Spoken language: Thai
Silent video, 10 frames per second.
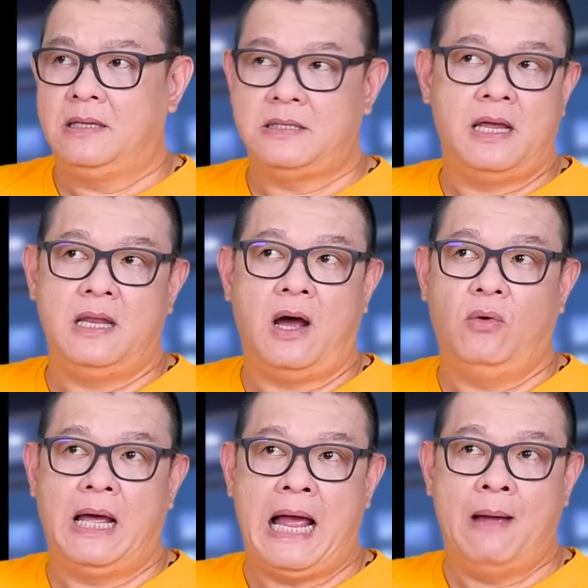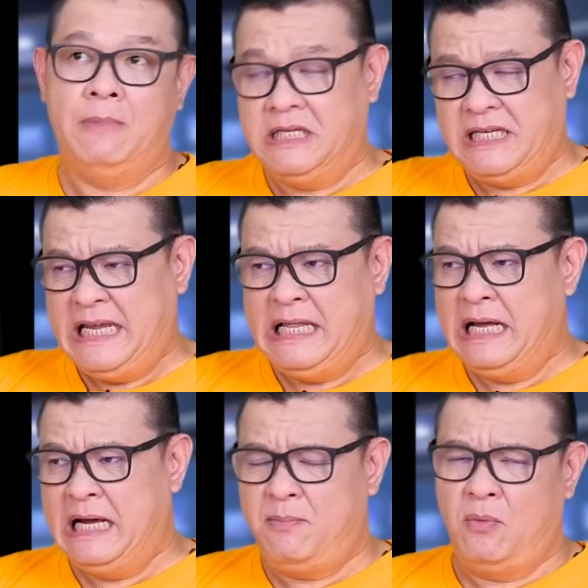จะให้เท่าราคาเมืองจีน
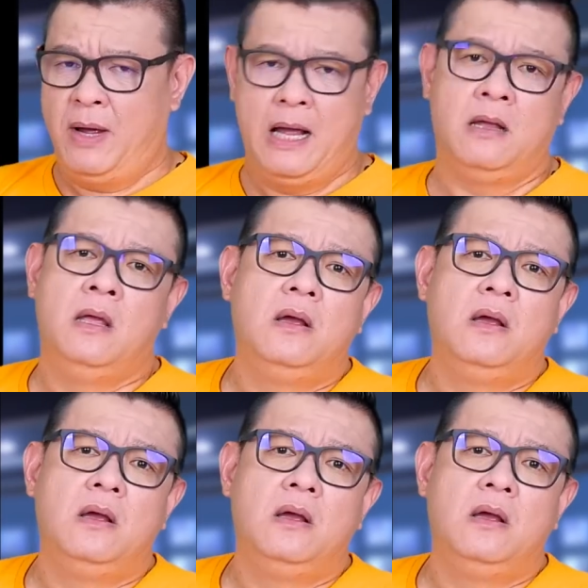เลยผมว่า